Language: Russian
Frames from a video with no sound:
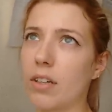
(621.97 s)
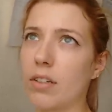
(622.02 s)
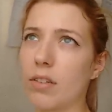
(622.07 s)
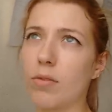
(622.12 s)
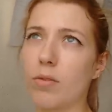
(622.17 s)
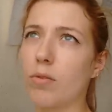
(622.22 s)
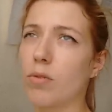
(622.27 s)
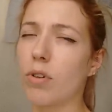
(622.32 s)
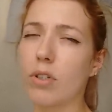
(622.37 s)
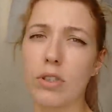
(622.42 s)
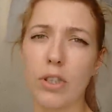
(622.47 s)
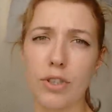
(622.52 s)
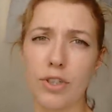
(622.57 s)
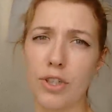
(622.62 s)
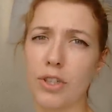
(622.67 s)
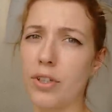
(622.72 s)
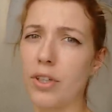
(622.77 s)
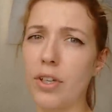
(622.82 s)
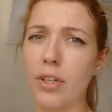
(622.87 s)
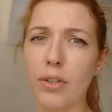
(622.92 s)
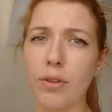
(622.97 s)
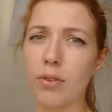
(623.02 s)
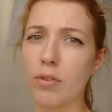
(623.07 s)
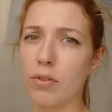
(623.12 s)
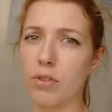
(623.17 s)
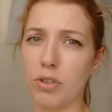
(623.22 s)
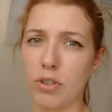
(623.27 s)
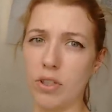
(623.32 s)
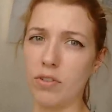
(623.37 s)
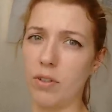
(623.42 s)
ну, года четыре
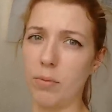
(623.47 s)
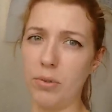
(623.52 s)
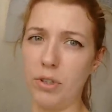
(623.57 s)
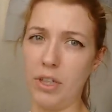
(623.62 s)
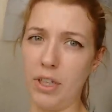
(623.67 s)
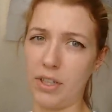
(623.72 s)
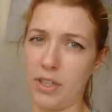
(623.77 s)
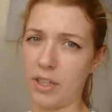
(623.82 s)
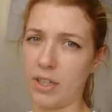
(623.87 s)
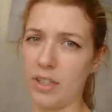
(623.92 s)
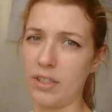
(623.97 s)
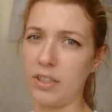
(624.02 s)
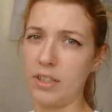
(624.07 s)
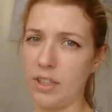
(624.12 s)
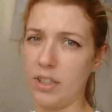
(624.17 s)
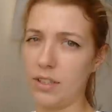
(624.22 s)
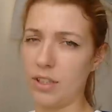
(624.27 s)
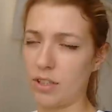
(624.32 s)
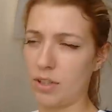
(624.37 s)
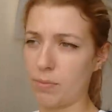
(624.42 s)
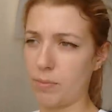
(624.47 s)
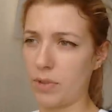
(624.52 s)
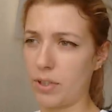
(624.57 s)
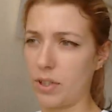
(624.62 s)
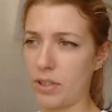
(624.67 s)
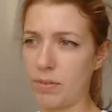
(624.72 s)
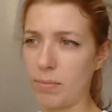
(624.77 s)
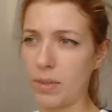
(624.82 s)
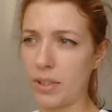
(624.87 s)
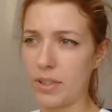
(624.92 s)
точно вообще я не ходила даже под,
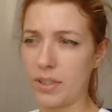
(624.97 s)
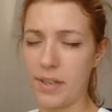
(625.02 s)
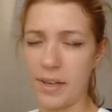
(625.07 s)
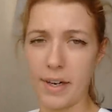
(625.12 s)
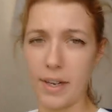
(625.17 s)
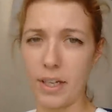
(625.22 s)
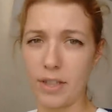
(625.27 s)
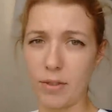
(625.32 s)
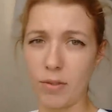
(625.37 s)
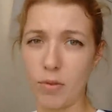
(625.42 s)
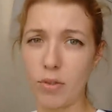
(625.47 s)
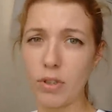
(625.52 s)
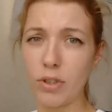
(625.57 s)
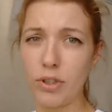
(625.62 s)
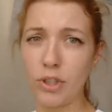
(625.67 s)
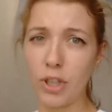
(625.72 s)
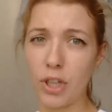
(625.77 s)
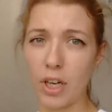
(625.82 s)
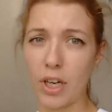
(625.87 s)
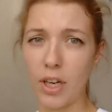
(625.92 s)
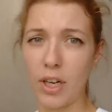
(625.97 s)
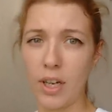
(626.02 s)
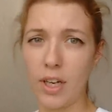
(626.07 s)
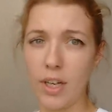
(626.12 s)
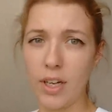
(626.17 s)
подстригать кончики.